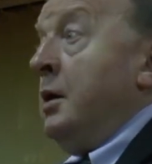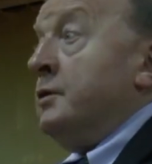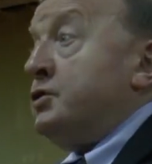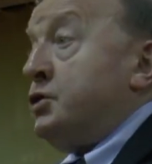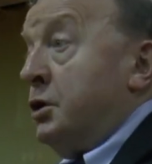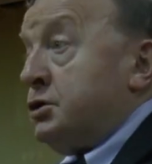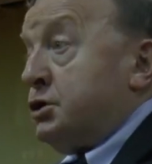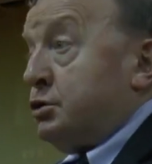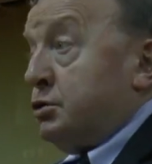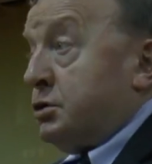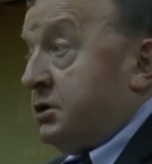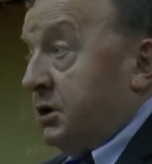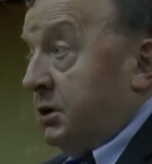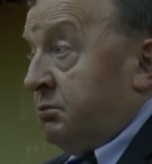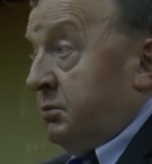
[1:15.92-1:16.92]
W związku z
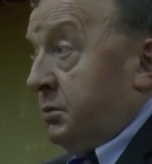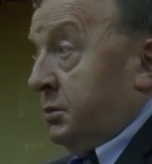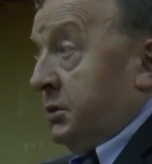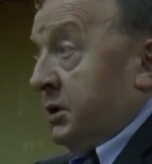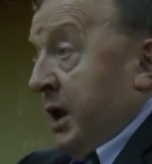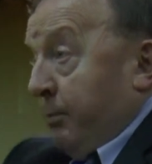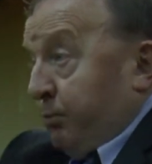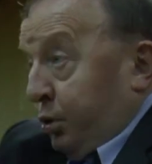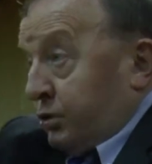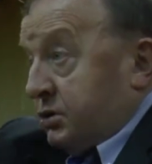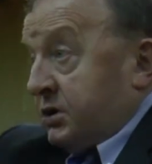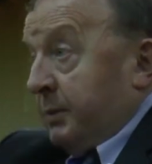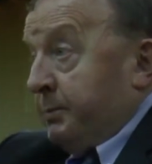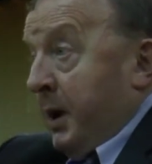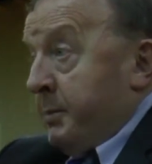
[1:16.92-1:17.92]
tym dla
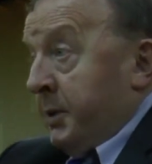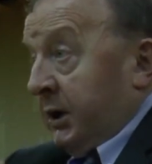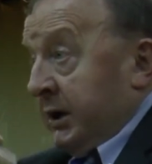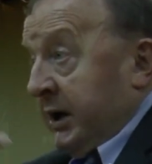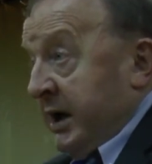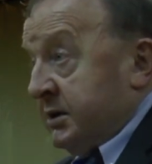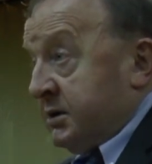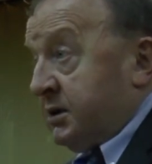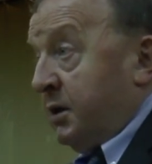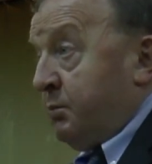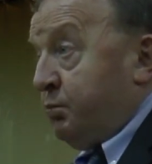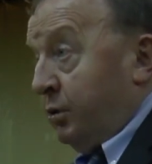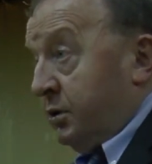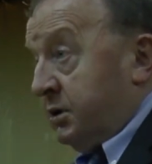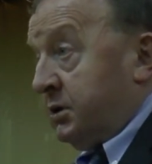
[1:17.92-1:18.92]
potrzeb amerykańskiej
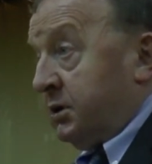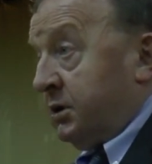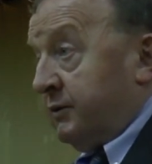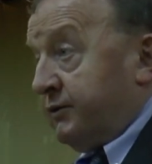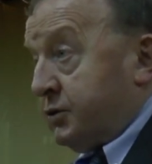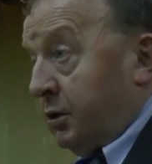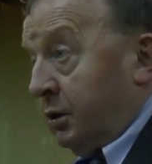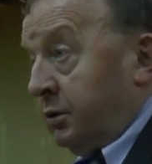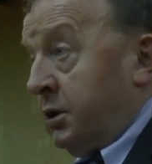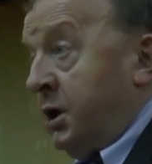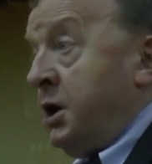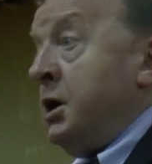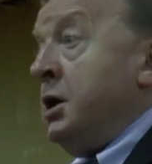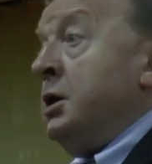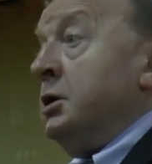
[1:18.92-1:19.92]
polityki wschodniej